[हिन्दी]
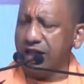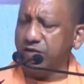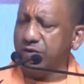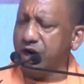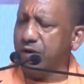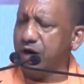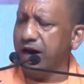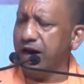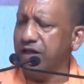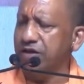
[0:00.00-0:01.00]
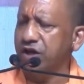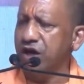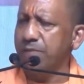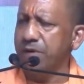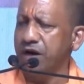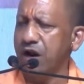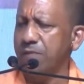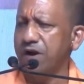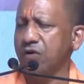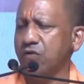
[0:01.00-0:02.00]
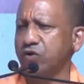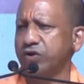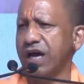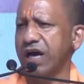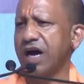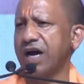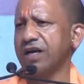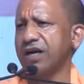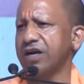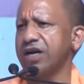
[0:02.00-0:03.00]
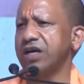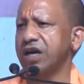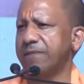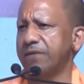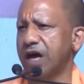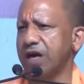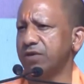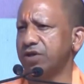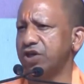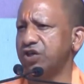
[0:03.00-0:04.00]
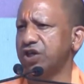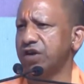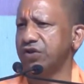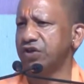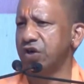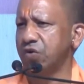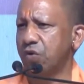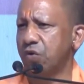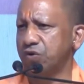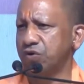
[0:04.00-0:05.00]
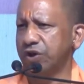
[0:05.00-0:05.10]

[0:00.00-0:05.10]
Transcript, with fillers: आत्मनिर्भर भारत की परिकल्पना को साकार करने के प्रधानमंत्री जी के विजन को